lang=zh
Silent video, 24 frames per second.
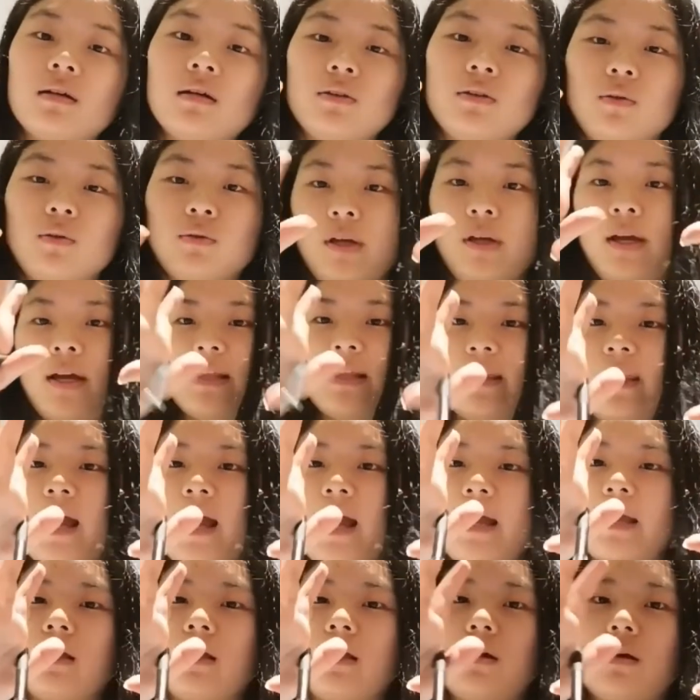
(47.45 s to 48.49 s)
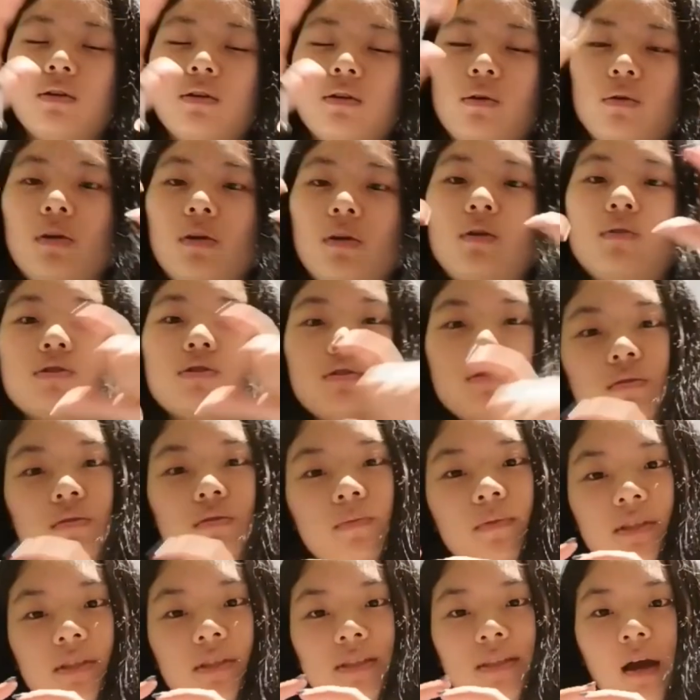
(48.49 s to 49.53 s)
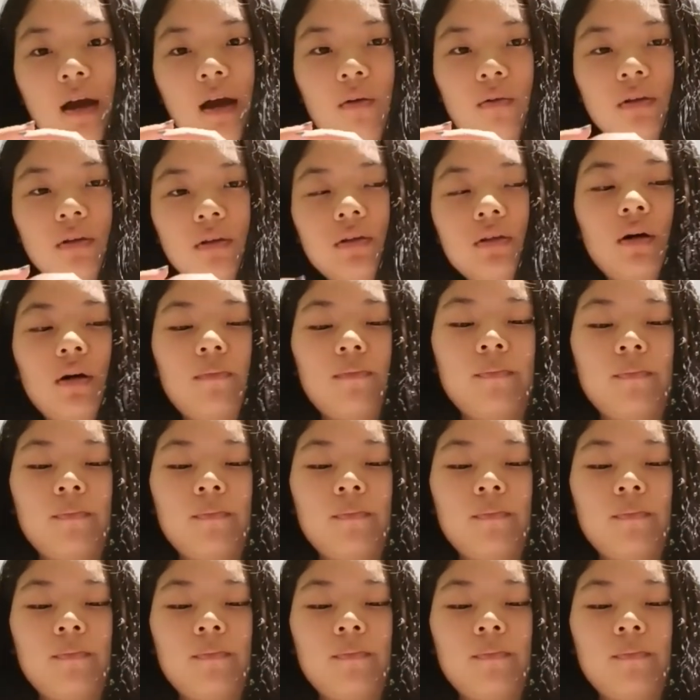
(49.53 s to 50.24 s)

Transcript: 有的很大一个，有的又只有这么小一个。